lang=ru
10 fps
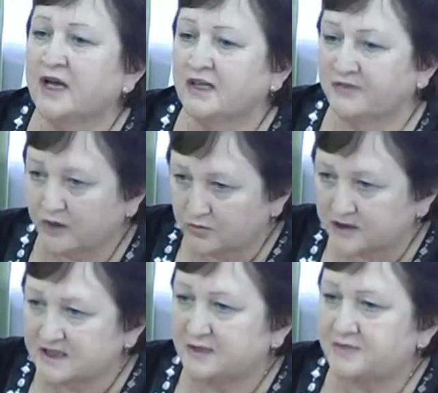и в
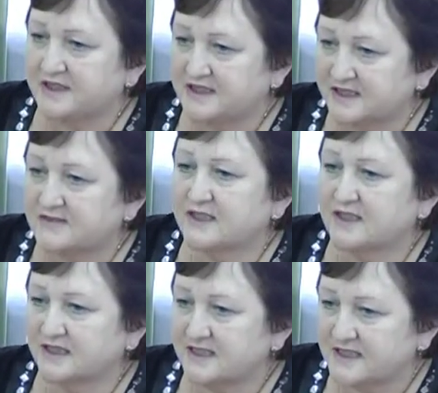какой-то степени, естественно, и
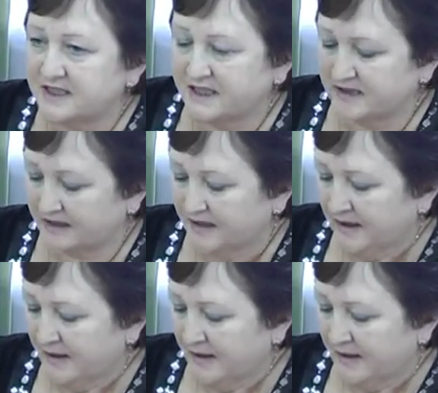для населения.